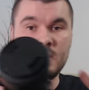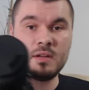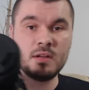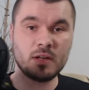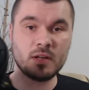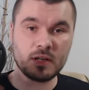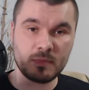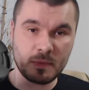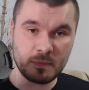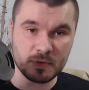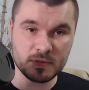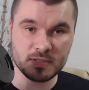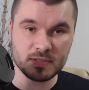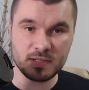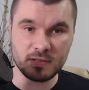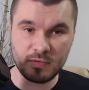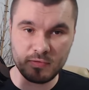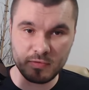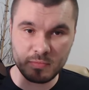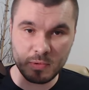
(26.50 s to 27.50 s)
chyba
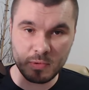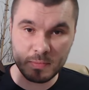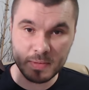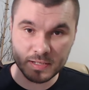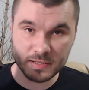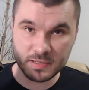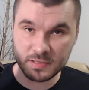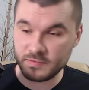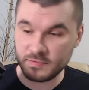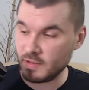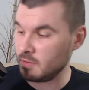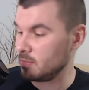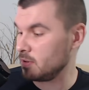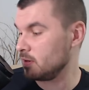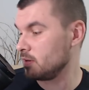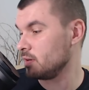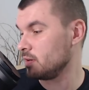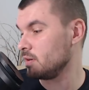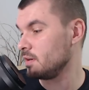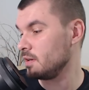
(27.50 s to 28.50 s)
podstawowym obiektywem
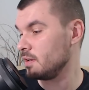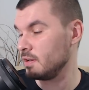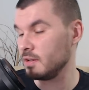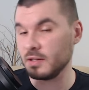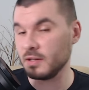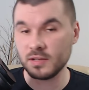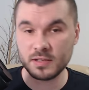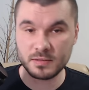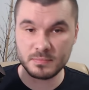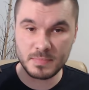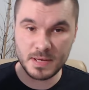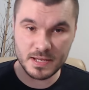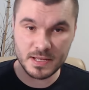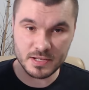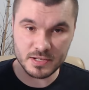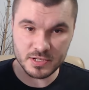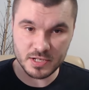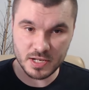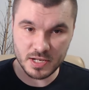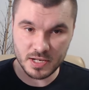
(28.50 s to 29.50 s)

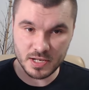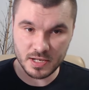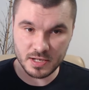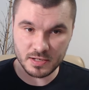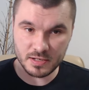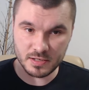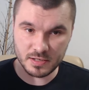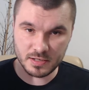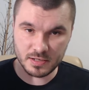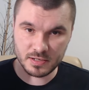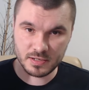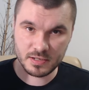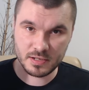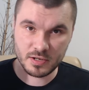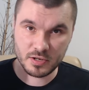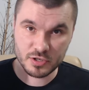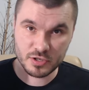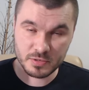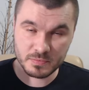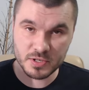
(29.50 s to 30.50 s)
będzie
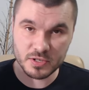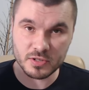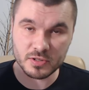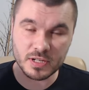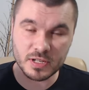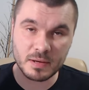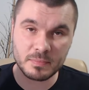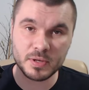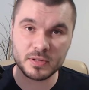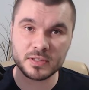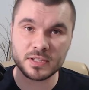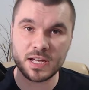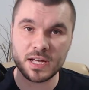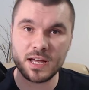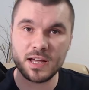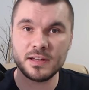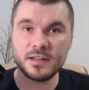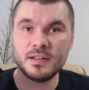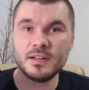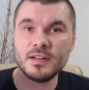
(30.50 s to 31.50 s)
85
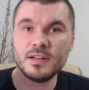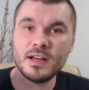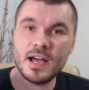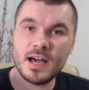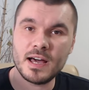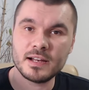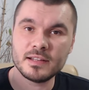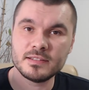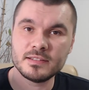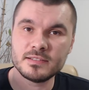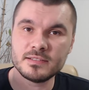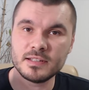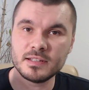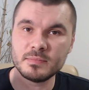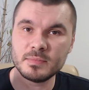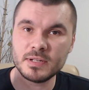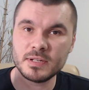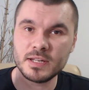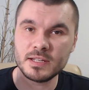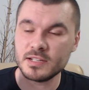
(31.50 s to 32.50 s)
Art
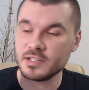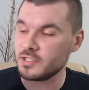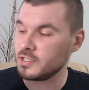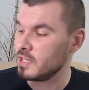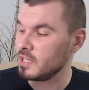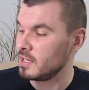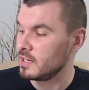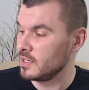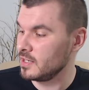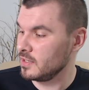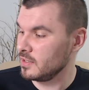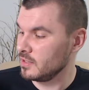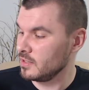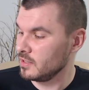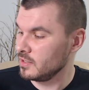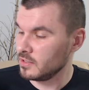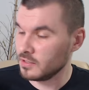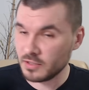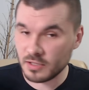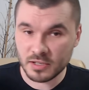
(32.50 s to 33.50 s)
Sigma 1.4,
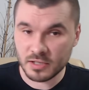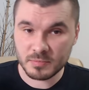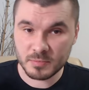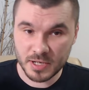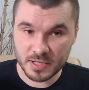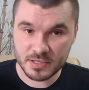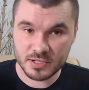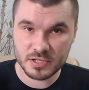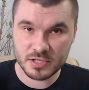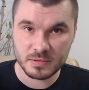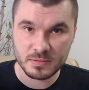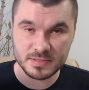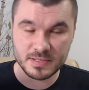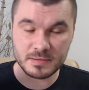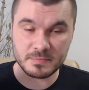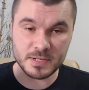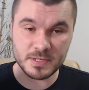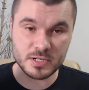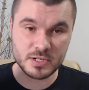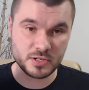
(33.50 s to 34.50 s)
no i moja
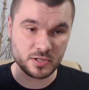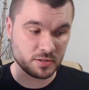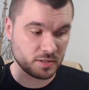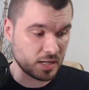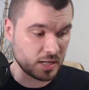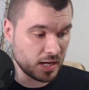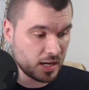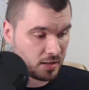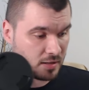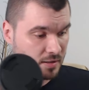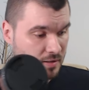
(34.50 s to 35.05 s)
D750.